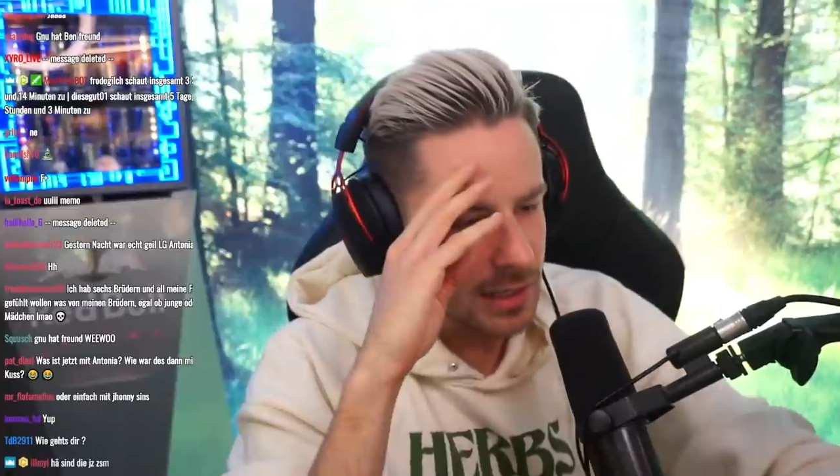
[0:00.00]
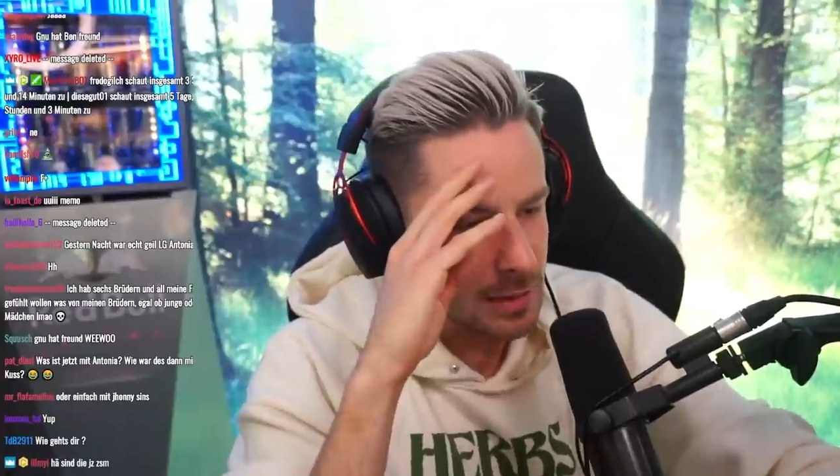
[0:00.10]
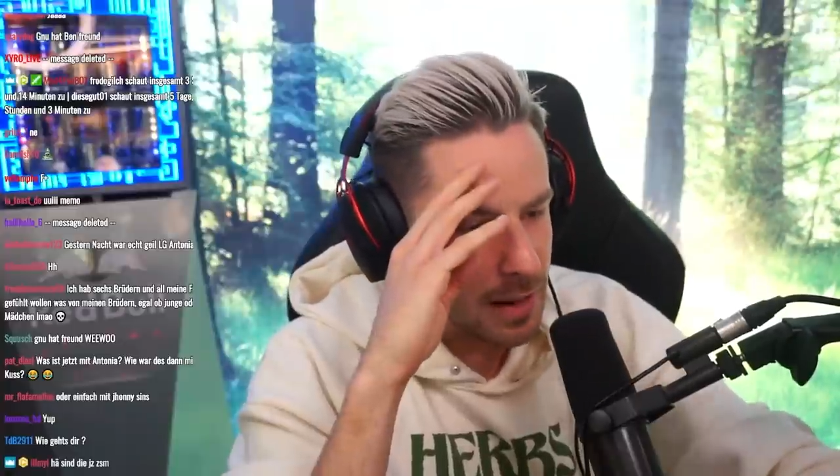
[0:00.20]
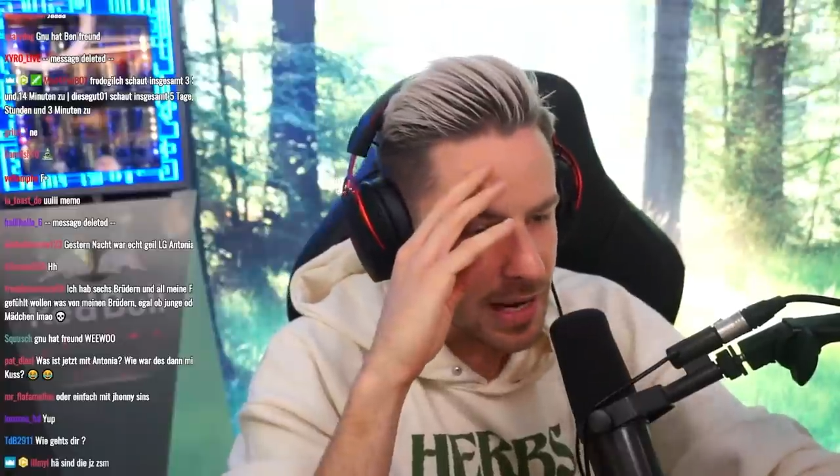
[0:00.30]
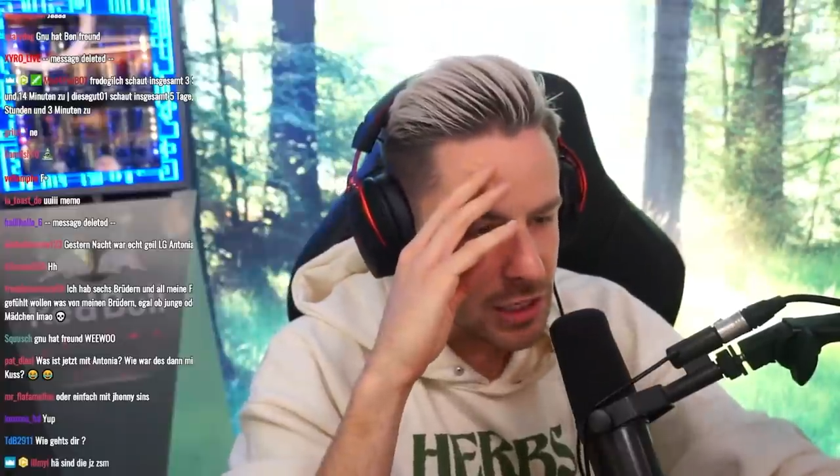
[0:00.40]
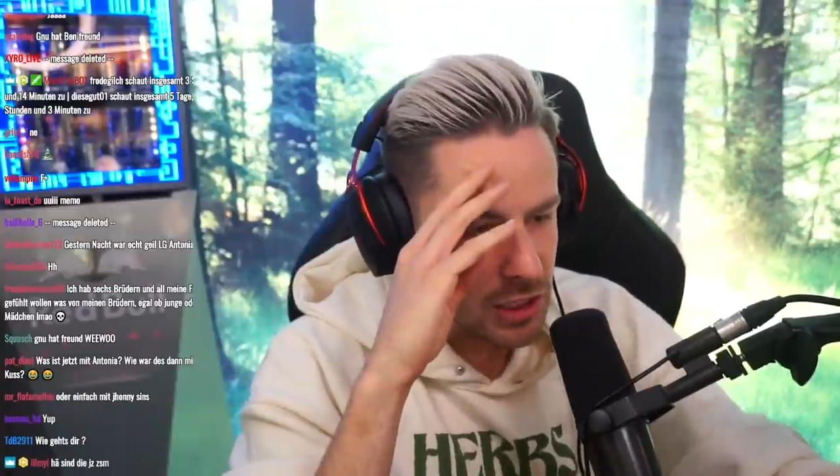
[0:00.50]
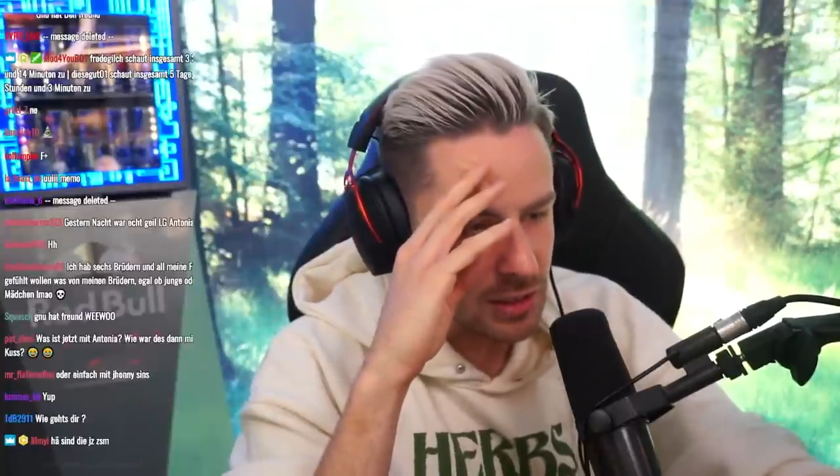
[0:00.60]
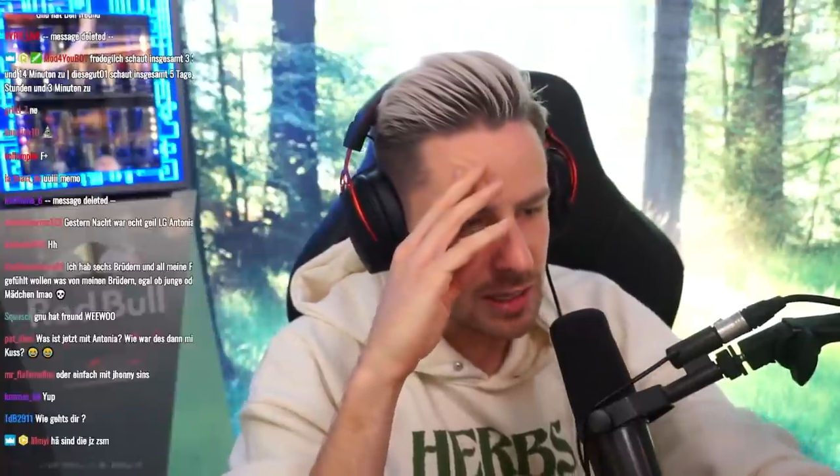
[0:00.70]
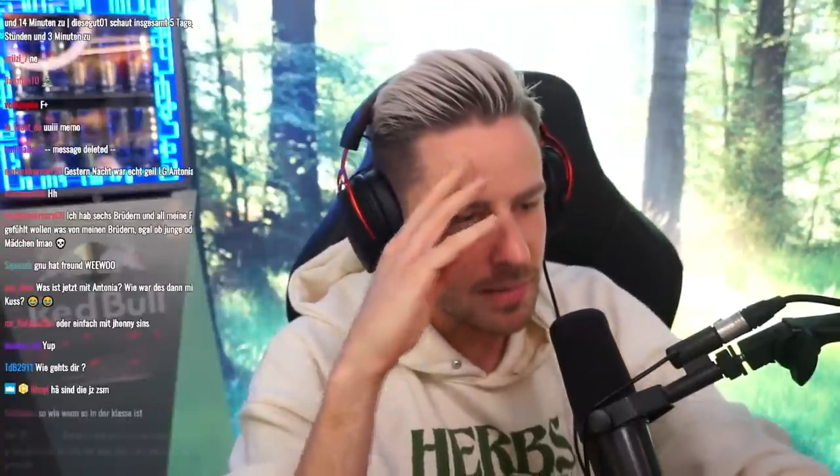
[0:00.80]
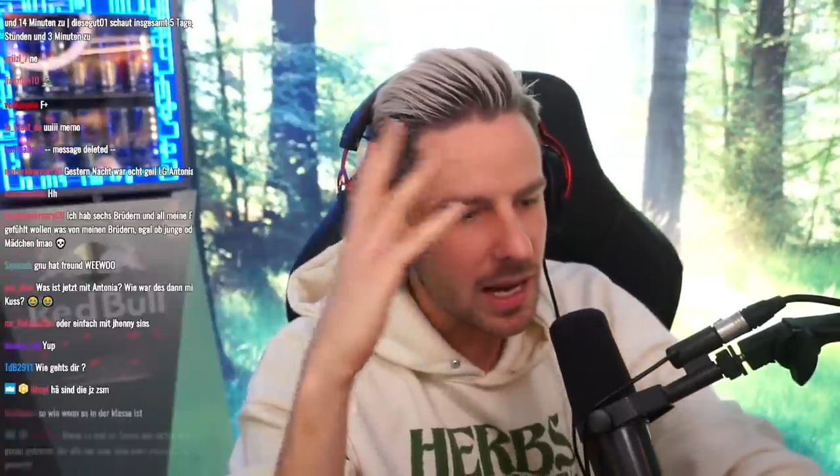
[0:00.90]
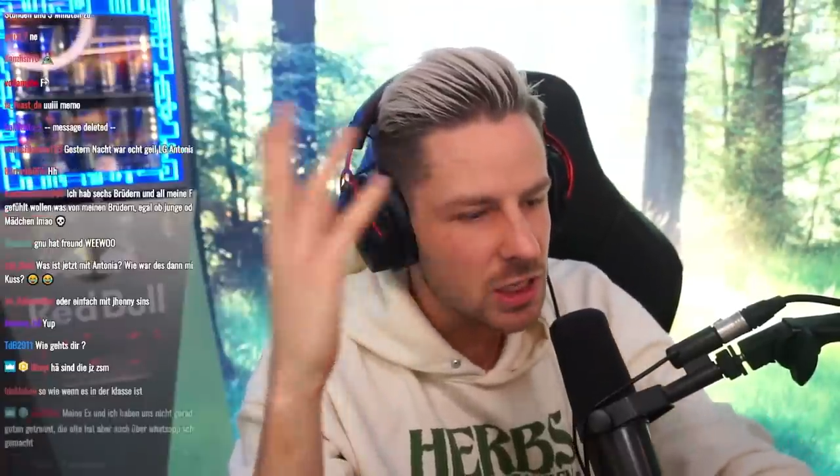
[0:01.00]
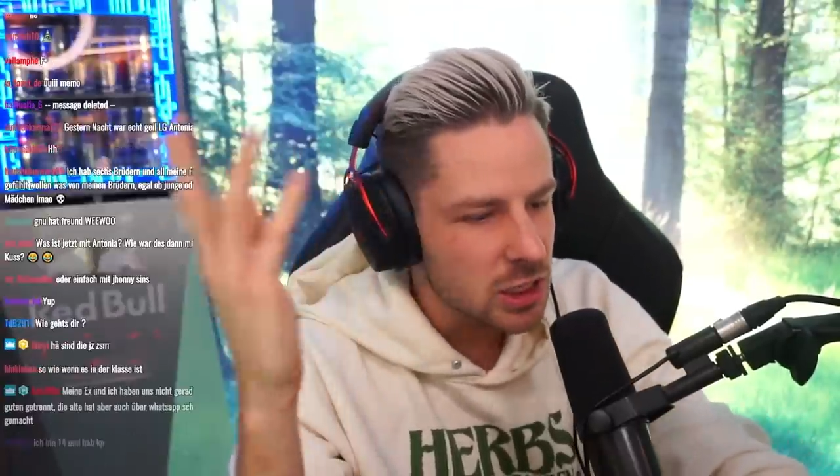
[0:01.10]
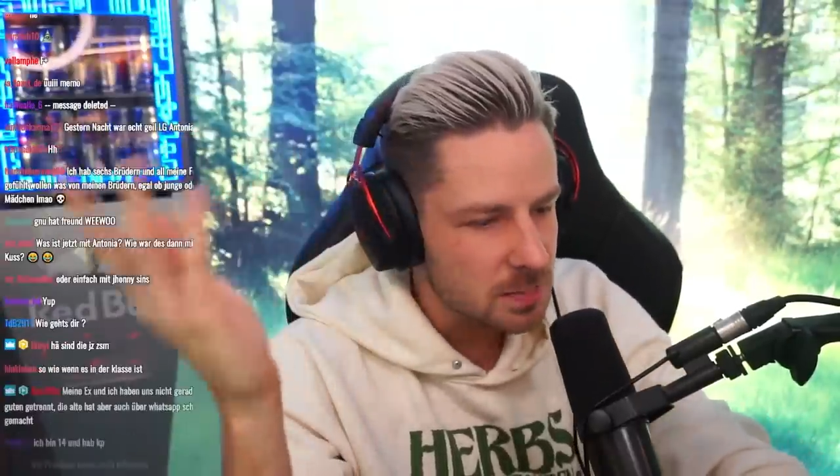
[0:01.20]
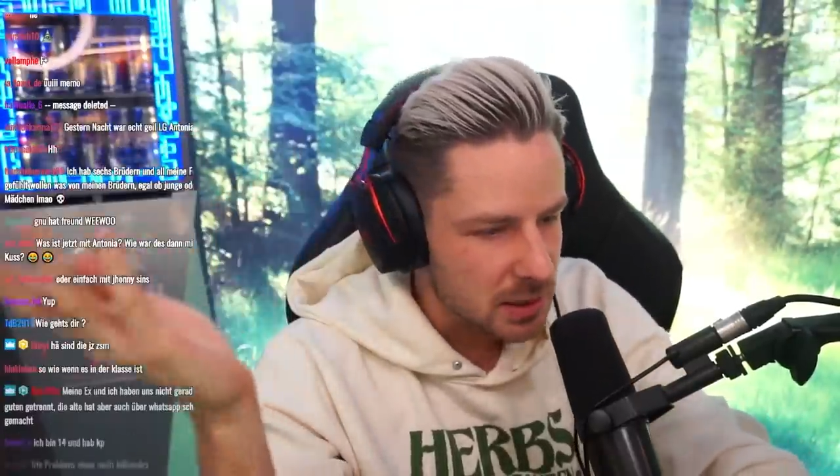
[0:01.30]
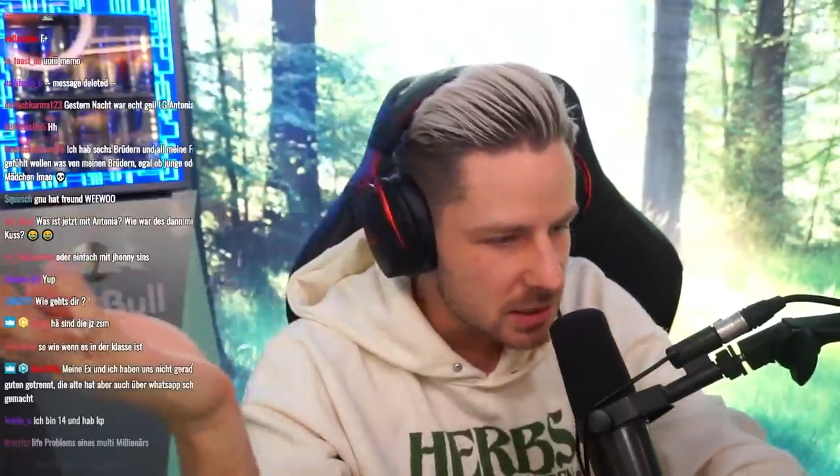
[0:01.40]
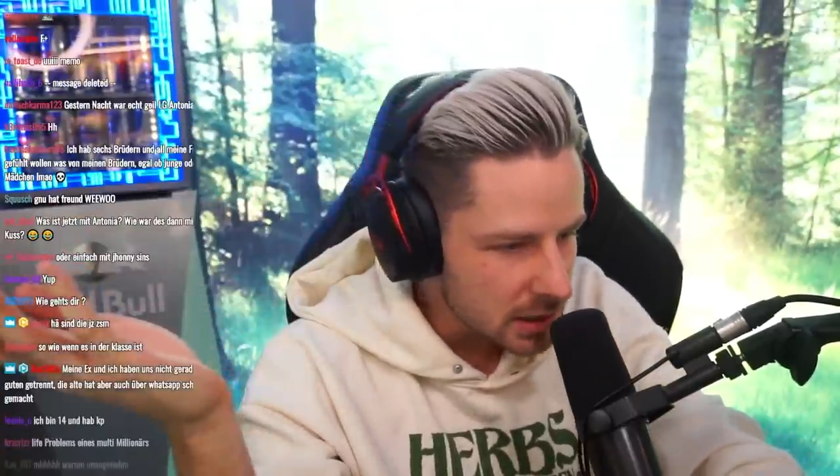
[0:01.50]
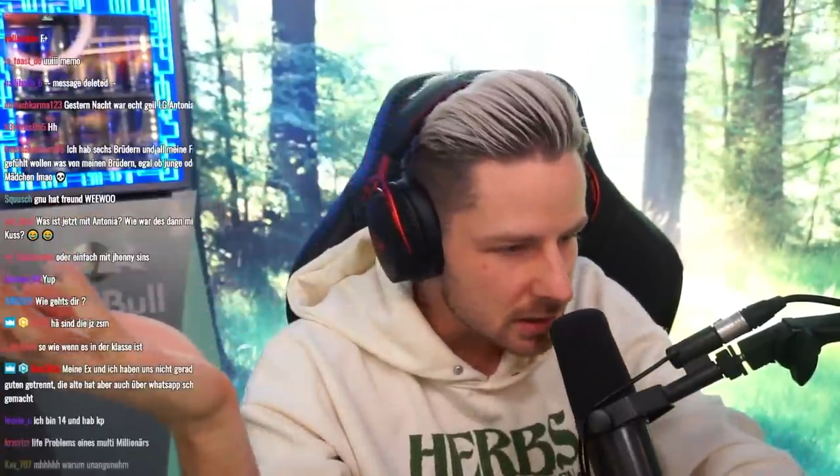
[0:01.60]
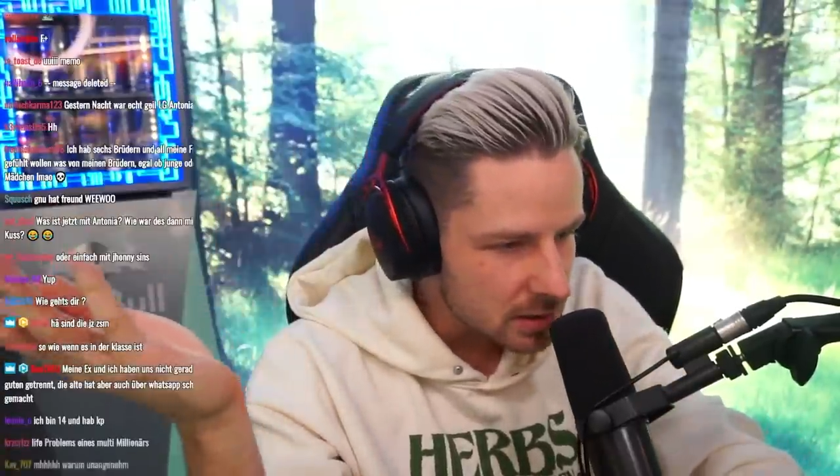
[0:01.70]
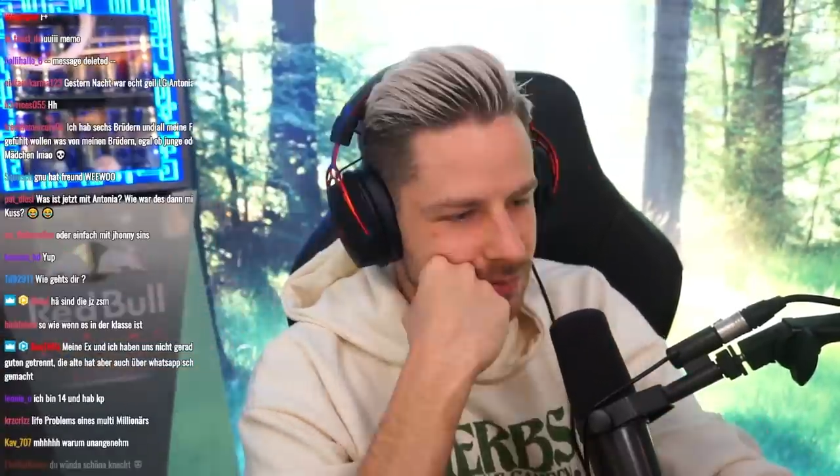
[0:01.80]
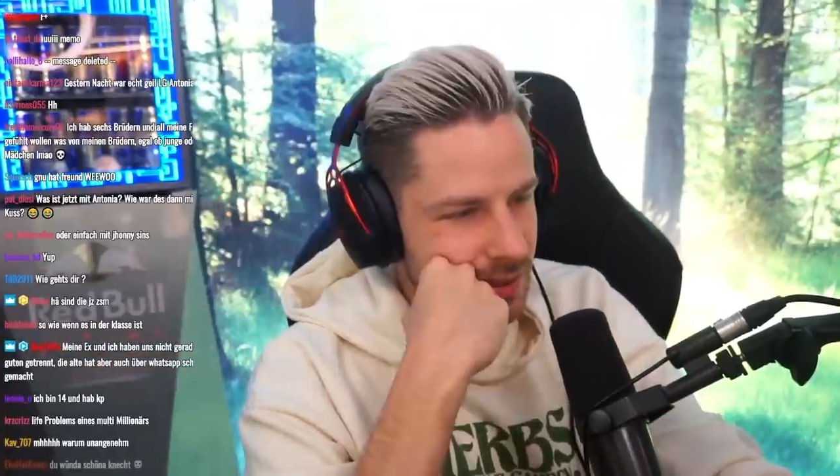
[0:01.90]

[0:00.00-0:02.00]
Imagine, imagine, das passiert.